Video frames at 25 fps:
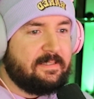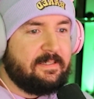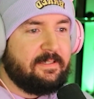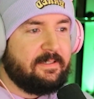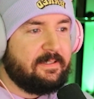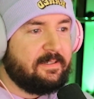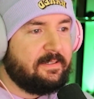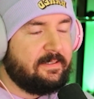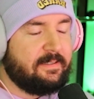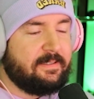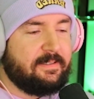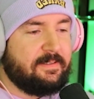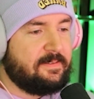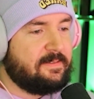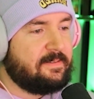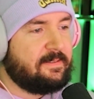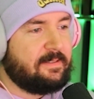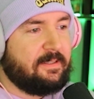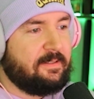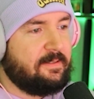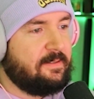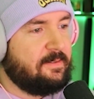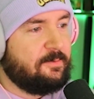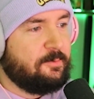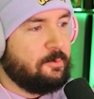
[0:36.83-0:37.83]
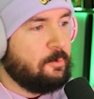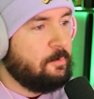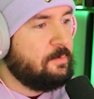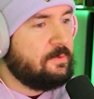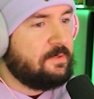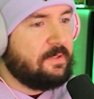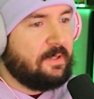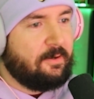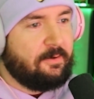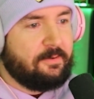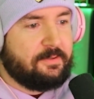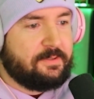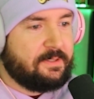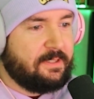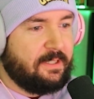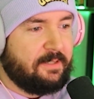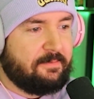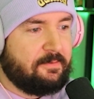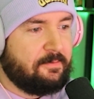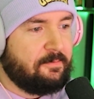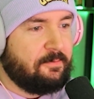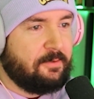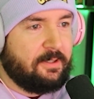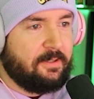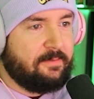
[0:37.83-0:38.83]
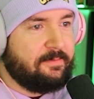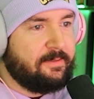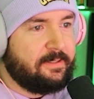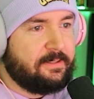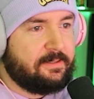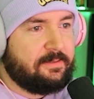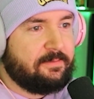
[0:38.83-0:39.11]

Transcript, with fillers: hier ist das dümmste Haus nach wie vor der Welt.